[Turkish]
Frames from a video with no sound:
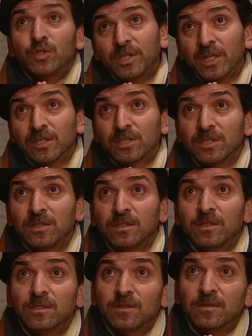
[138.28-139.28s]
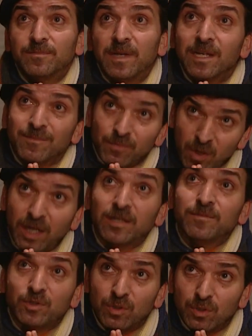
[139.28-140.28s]
Hoca olsun benim bu
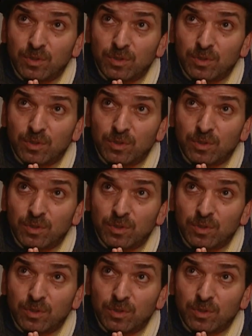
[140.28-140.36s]
halimi